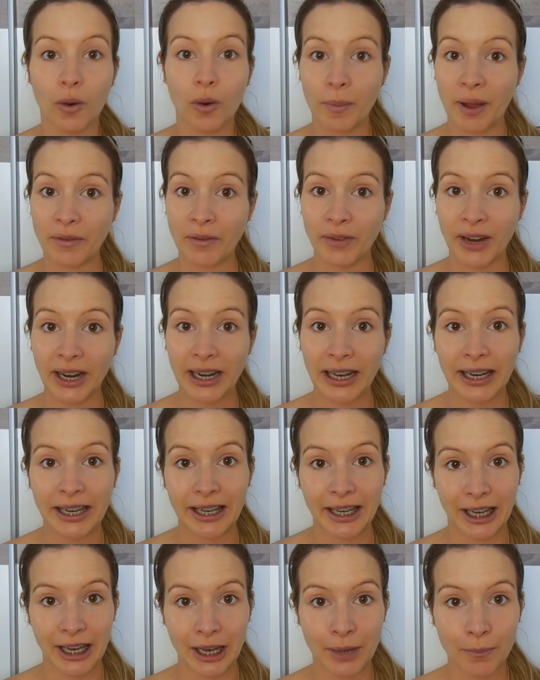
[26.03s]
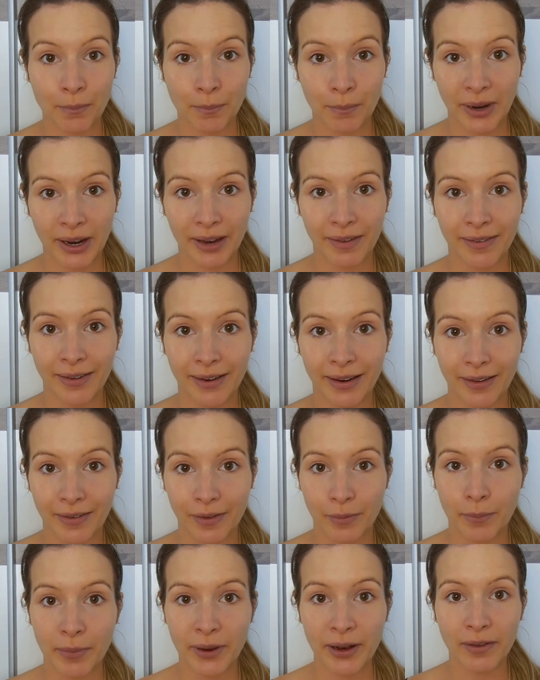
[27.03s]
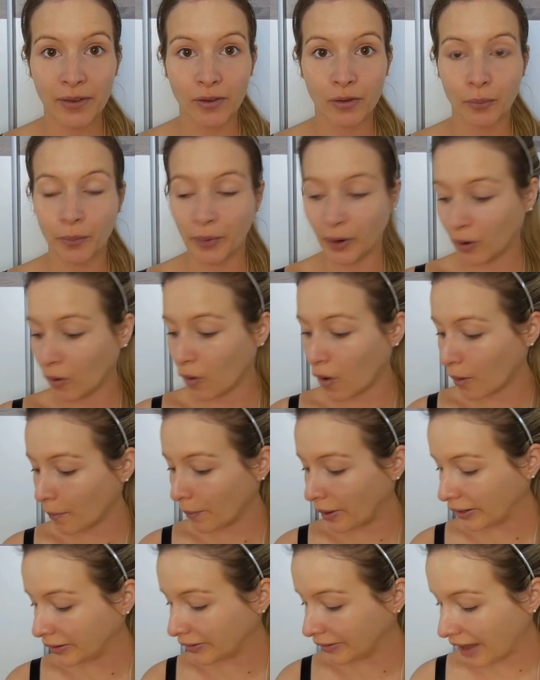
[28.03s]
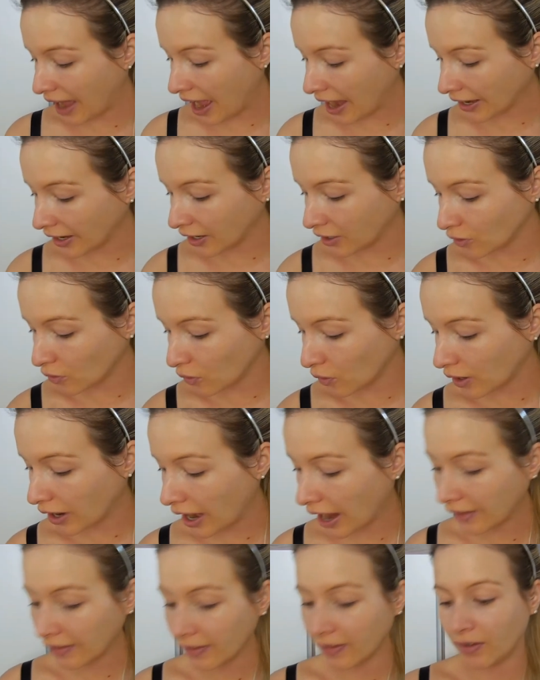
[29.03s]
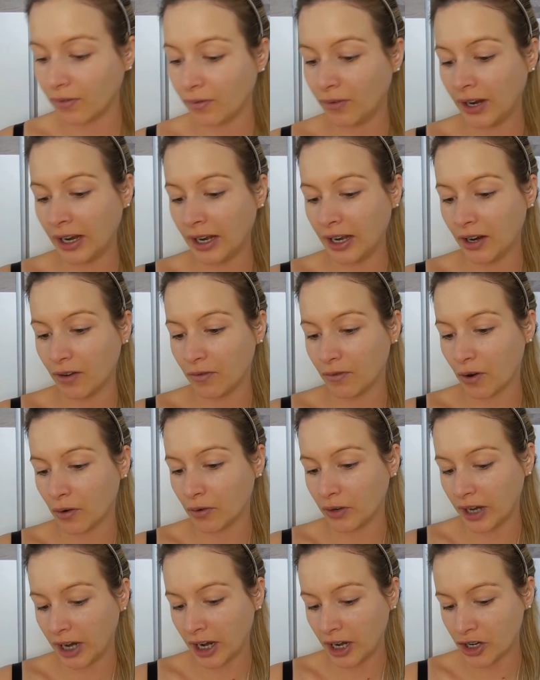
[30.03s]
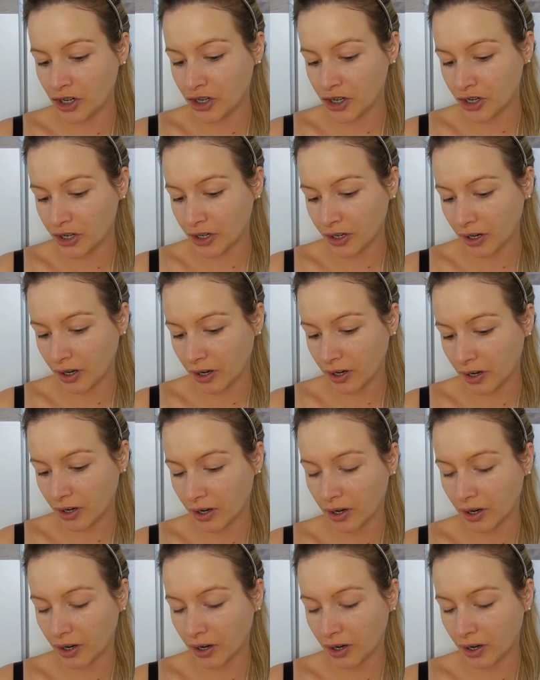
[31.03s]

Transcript: Um ein wirklich ebenmäßiges Bild zu bekommen, trage ich noch ganz wenig Foundation